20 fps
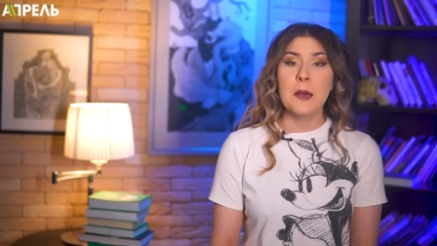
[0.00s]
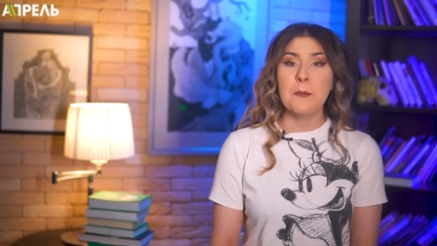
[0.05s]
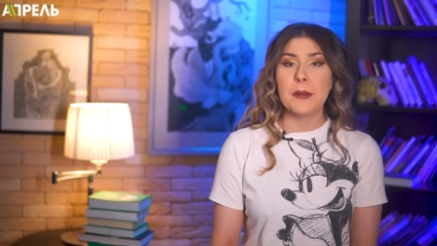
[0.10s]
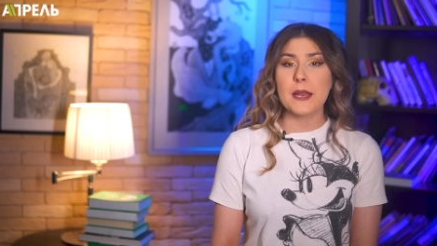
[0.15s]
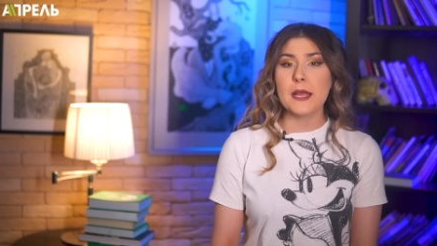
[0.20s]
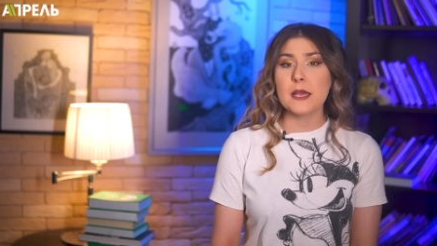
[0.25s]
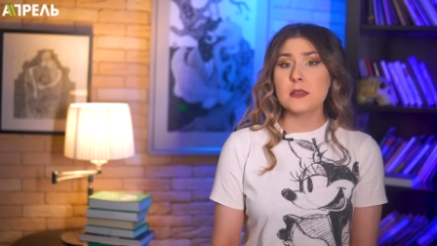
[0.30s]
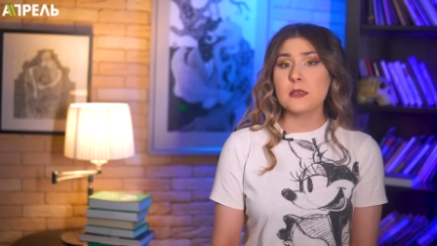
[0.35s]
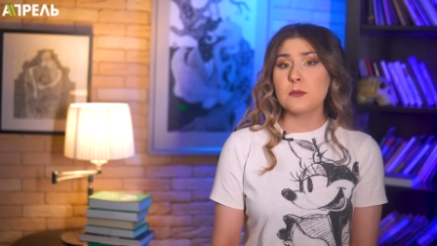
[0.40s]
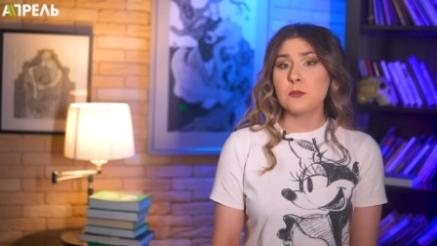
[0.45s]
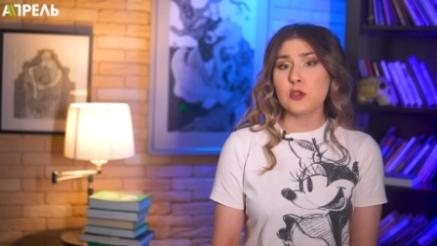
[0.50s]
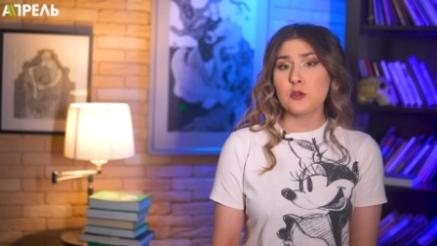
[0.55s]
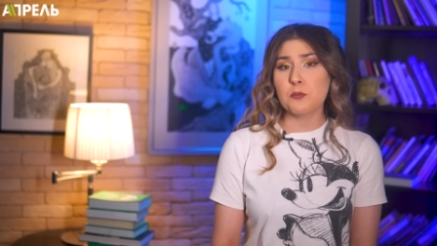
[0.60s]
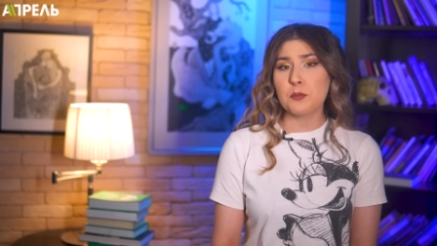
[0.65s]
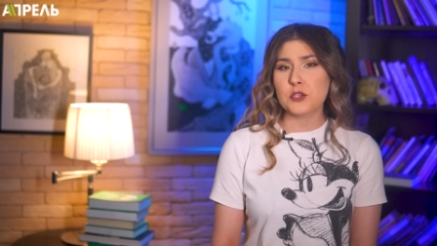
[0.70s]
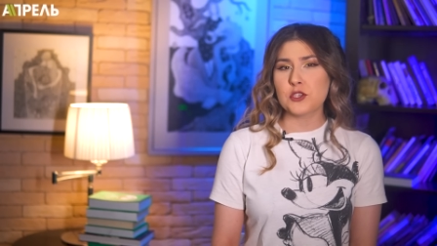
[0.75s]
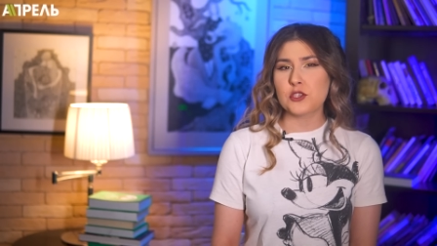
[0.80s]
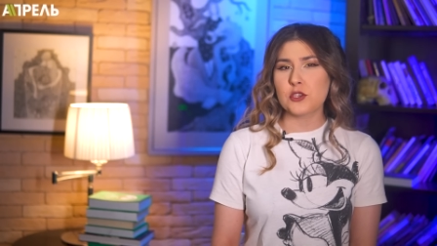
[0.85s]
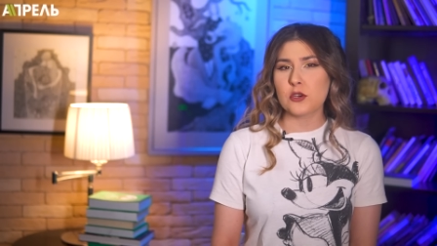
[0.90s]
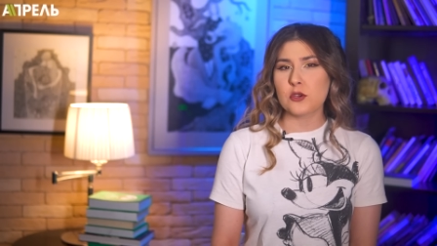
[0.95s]
При этом он
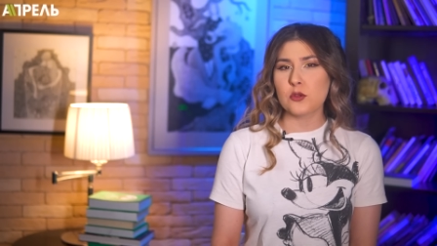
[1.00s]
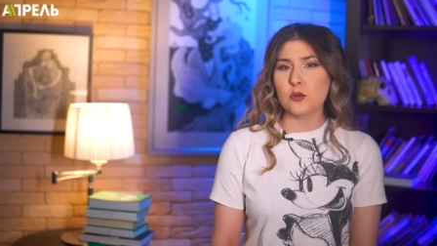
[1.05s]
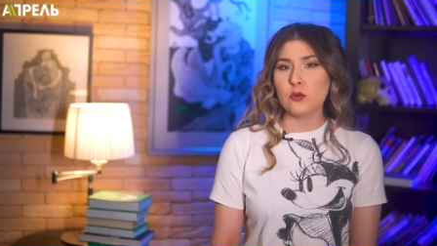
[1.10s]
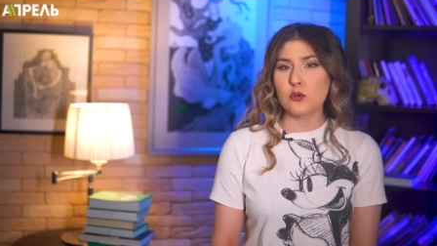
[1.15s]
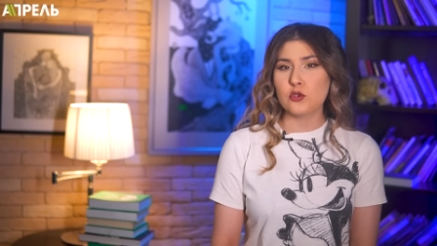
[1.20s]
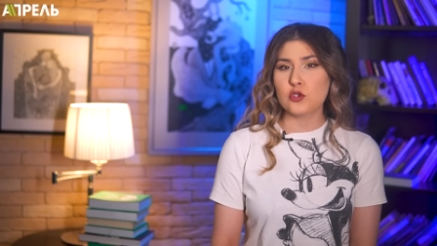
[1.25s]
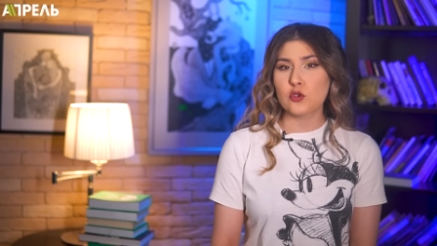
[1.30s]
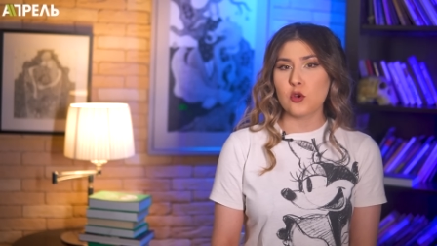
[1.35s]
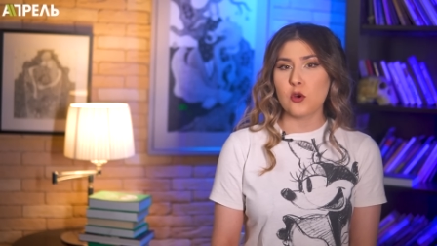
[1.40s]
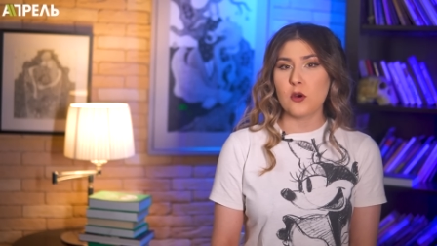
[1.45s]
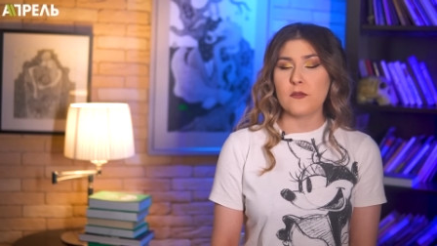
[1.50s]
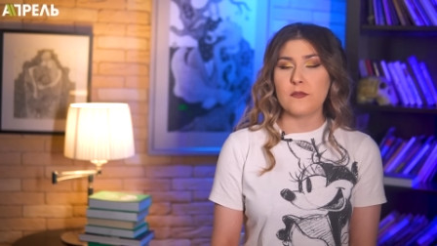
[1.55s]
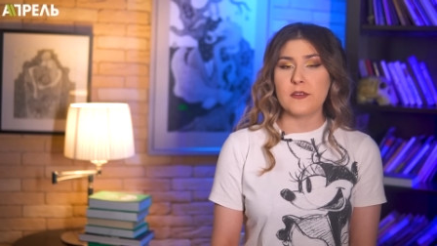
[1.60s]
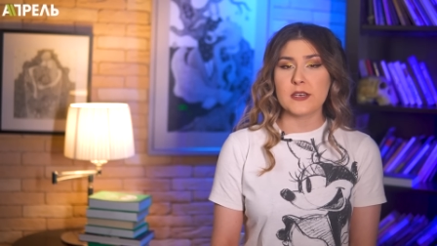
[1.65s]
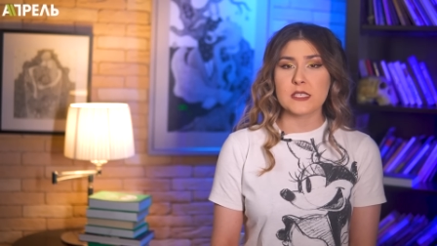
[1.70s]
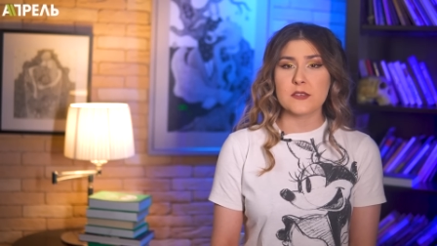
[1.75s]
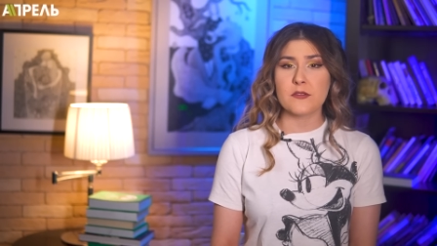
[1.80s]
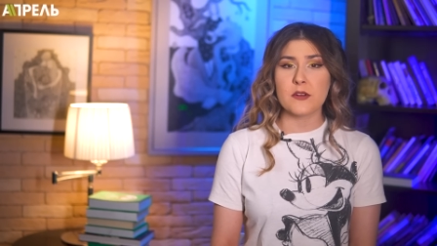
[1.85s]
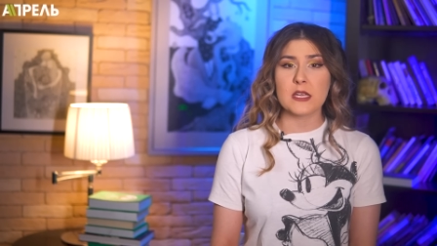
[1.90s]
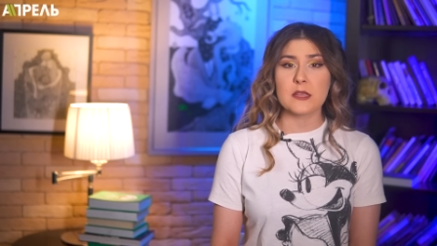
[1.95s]
подчеркнул, что
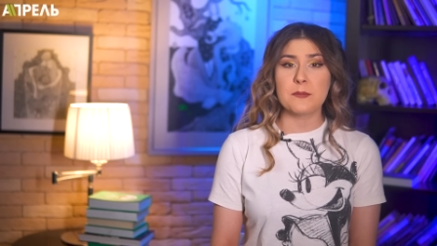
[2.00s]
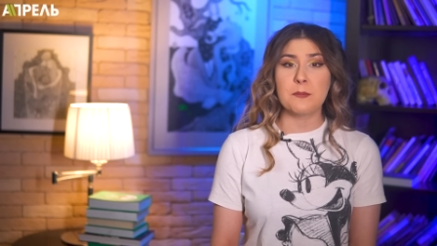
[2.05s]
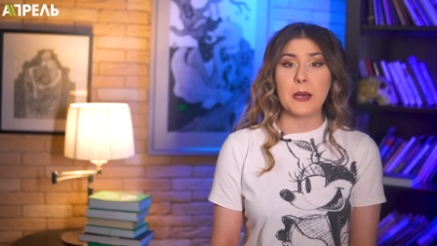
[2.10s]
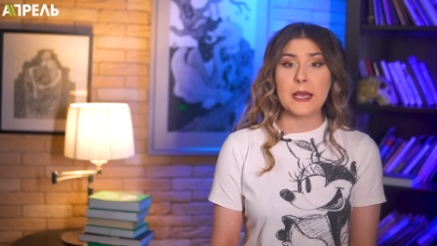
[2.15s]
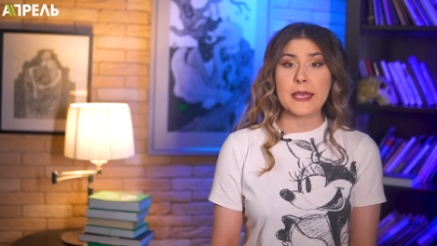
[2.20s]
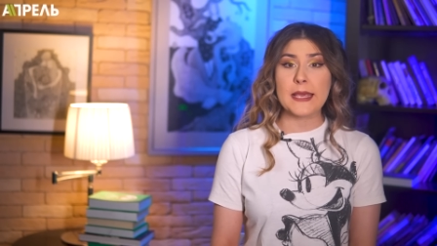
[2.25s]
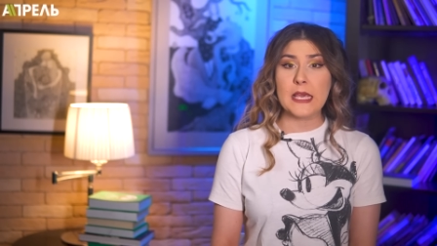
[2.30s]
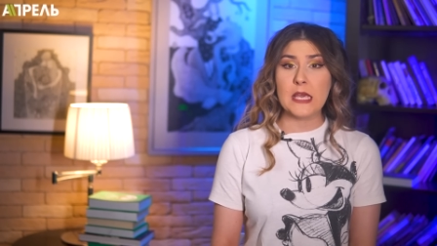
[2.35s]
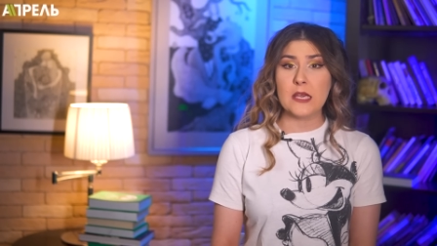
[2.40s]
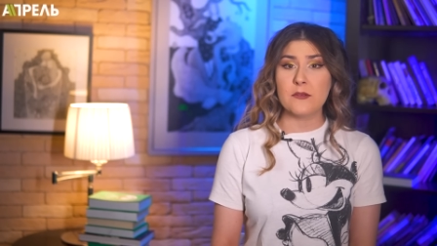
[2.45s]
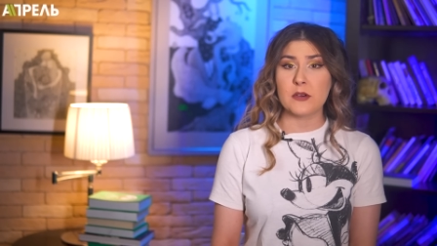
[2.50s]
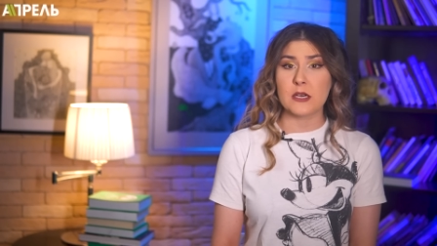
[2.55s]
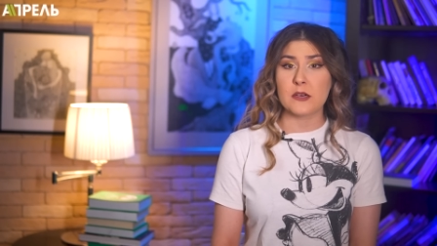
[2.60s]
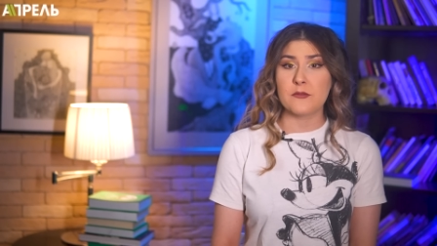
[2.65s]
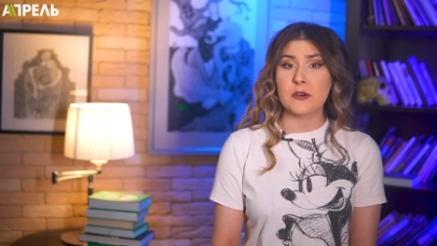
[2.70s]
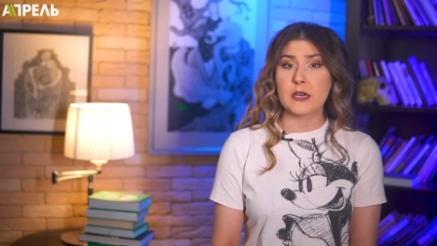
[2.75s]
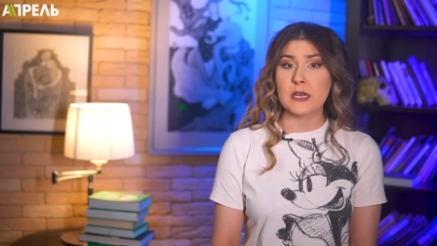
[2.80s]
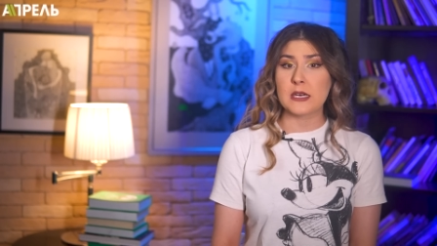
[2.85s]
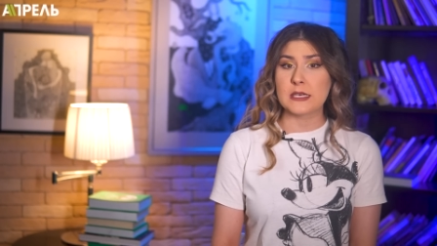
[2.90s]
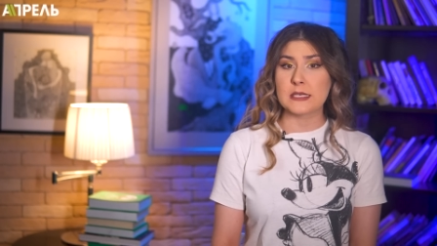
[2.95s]
возврат
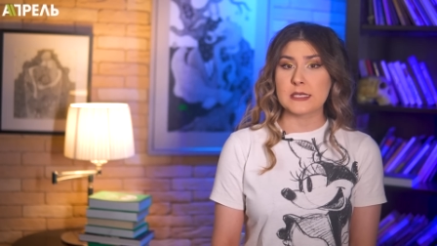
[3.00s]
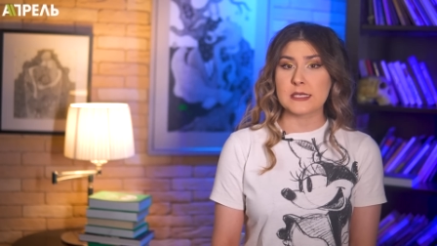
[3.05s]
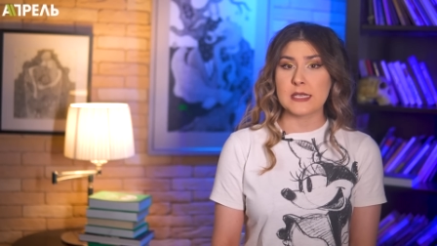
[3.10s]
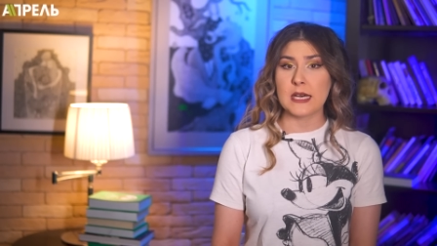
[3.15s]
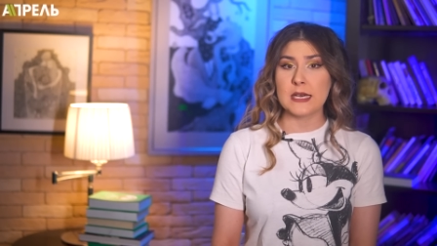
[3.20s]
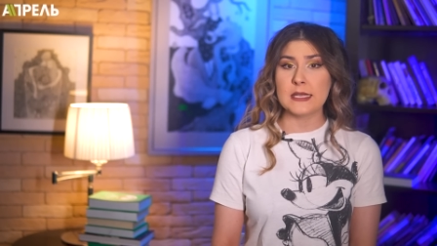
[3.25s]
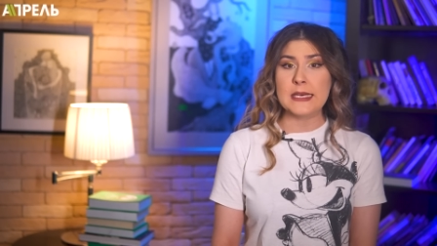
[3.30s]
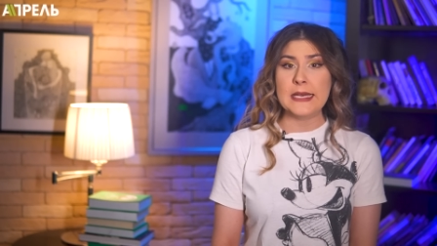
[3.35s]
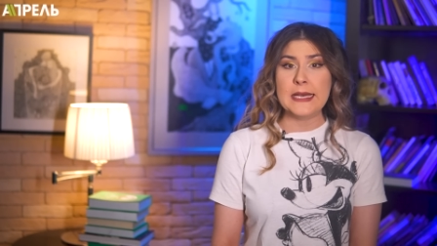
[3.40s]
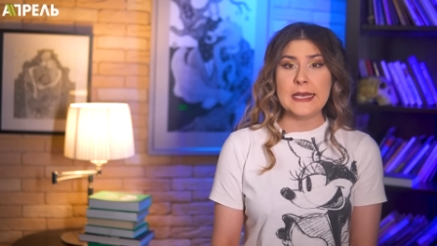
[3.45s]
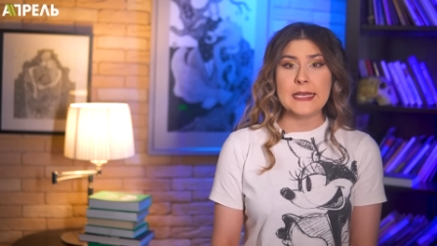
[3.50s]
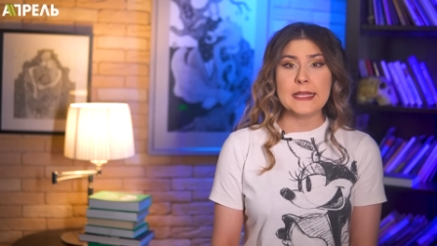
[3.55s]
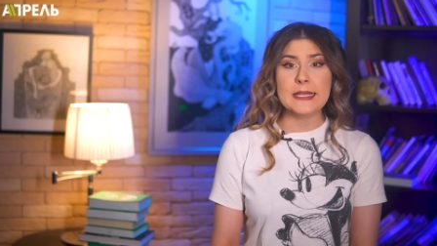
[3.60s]
Бакиевых в Кыргызстан